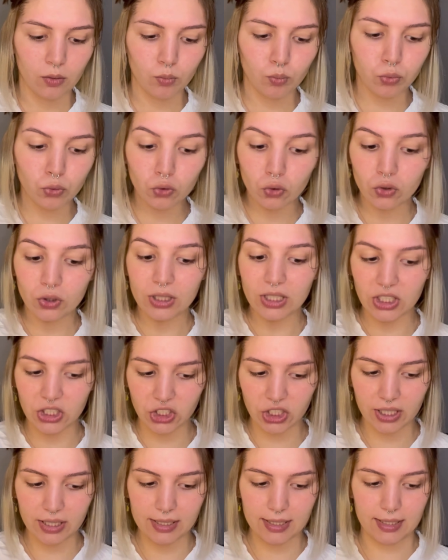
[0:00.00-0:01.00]
Bunun
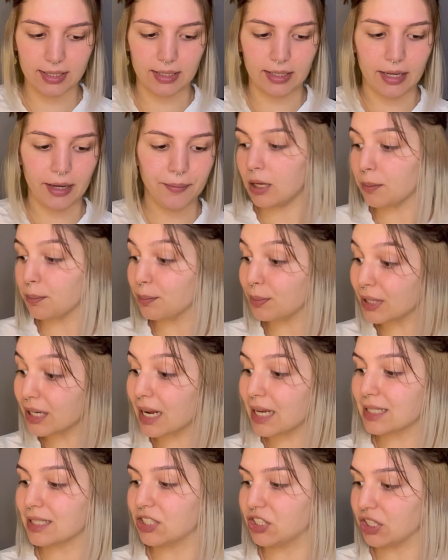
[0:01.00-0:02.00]
içerisine
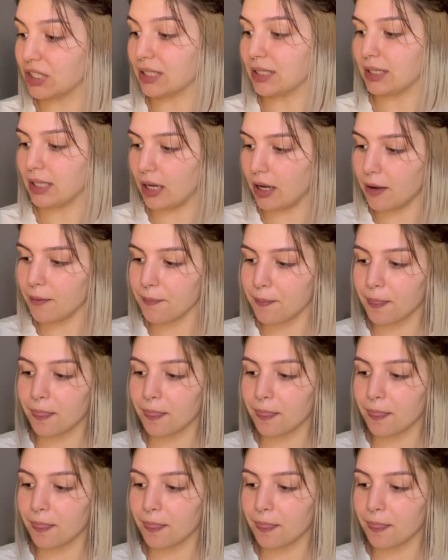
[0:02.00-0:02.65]
birazcık da